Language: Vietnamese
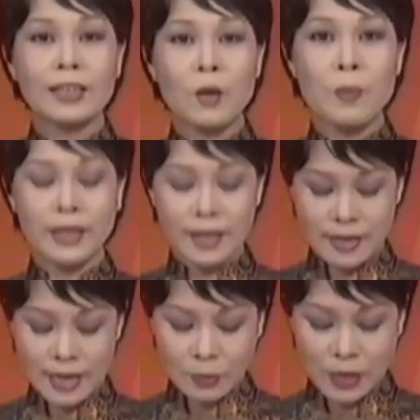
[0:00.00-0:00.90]
Tổng Bí
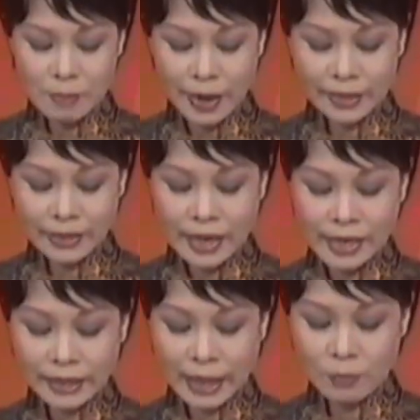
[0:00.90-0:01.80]
thư Nông Đức Mạnh đã
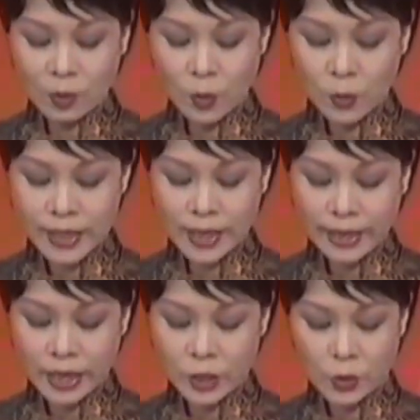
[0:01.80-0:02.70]
đến thăm khu di
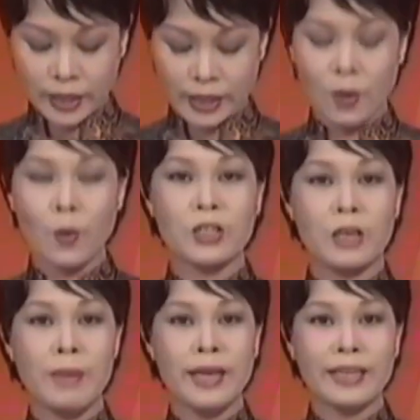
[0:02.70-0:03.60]
tích Chủ tịch Hồ
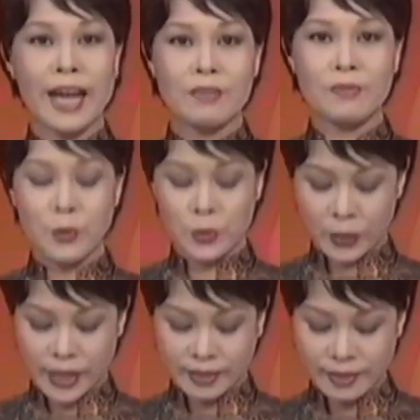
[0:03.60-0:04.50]
Chí Minh tại Phủ
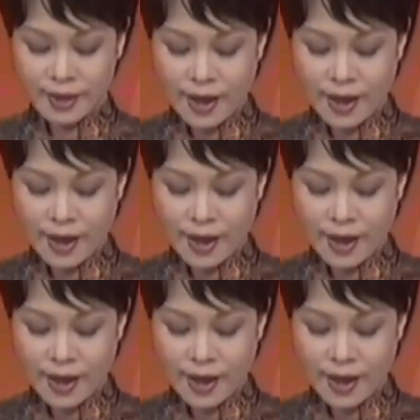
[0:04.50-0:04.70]
Chủ tịch.